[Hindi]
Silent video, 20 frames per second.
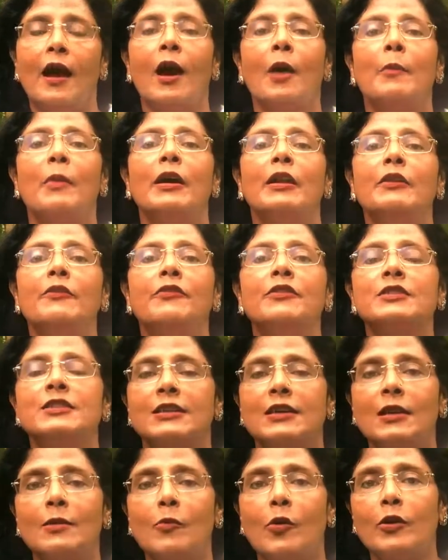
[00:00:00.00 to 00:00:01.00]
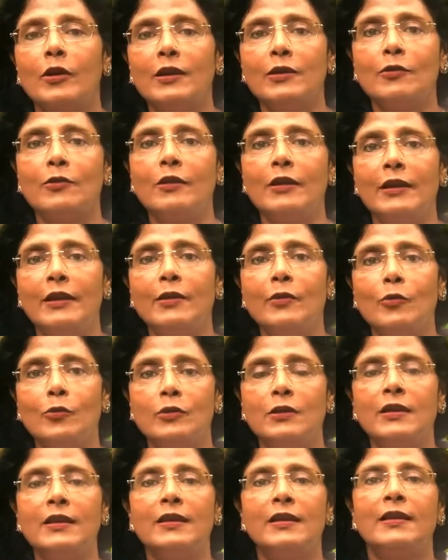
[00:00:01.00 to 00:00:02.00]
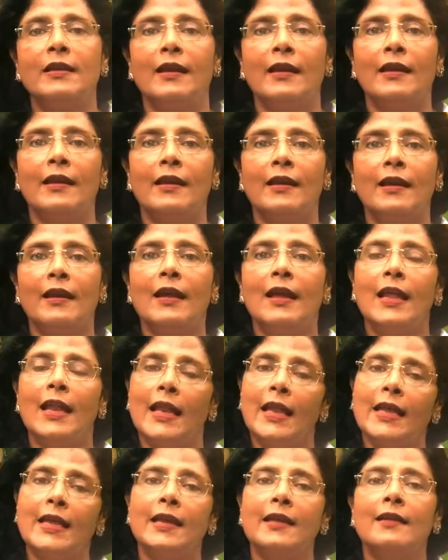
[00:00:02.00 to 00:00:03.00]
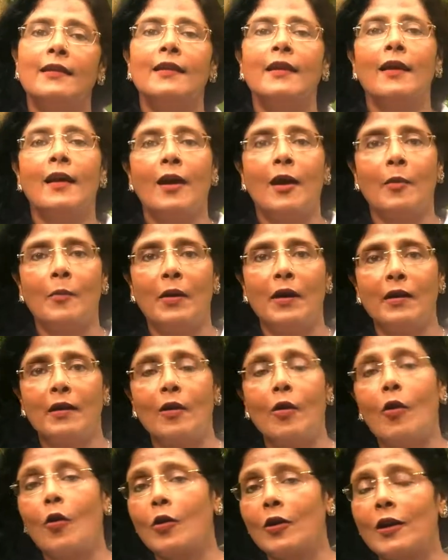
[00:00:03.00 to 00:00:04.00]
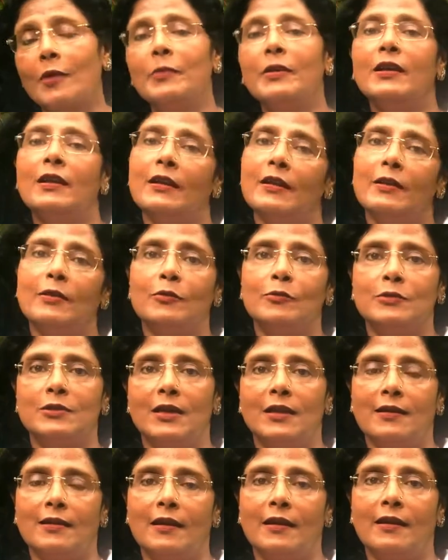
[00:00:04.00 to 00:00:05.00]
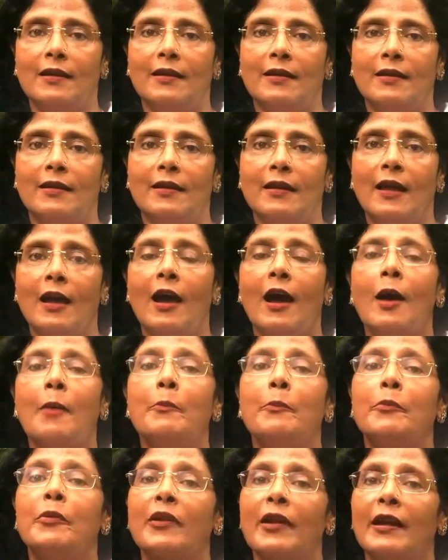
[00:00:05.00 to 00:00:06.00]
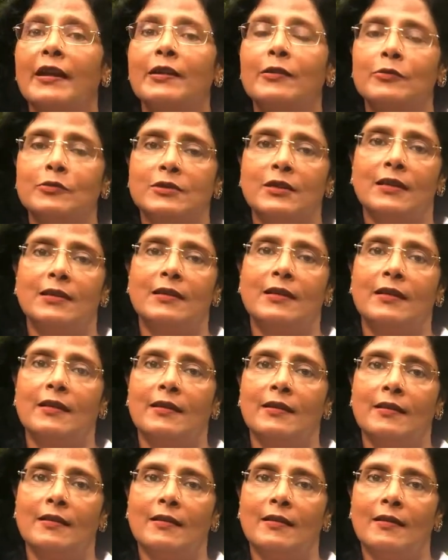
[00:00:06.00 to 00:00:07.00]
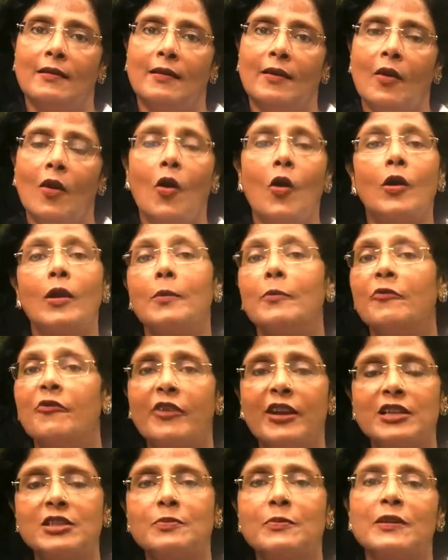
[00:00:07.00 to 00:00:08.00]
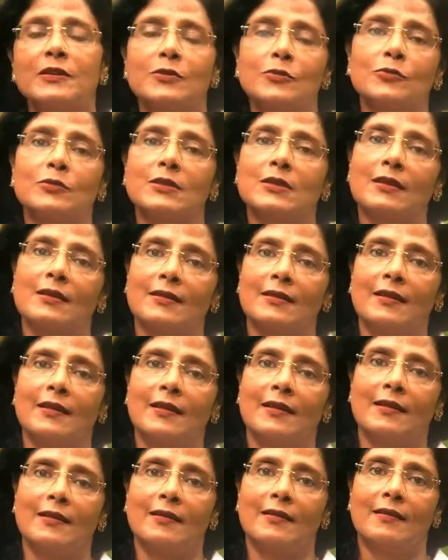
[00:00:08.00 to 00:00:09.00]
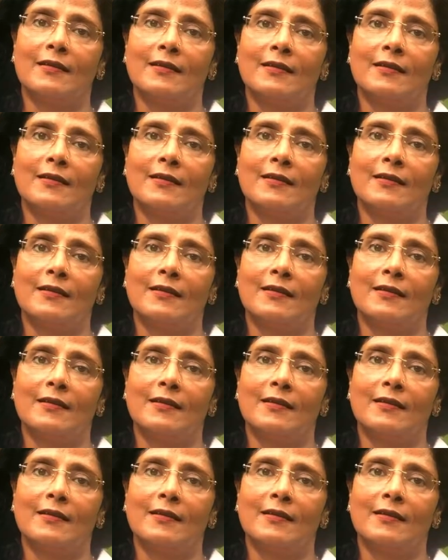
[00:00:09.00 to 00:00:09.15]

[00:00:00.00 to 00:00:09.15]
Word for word: हमारी फिज़िकल बॉडी तो क्लीन होती ही है लेकिन हमारा और भी क्लीन हो जाता है हम ब्राइट हो जाते हैं और हम फ्रेश महसूस करते हैं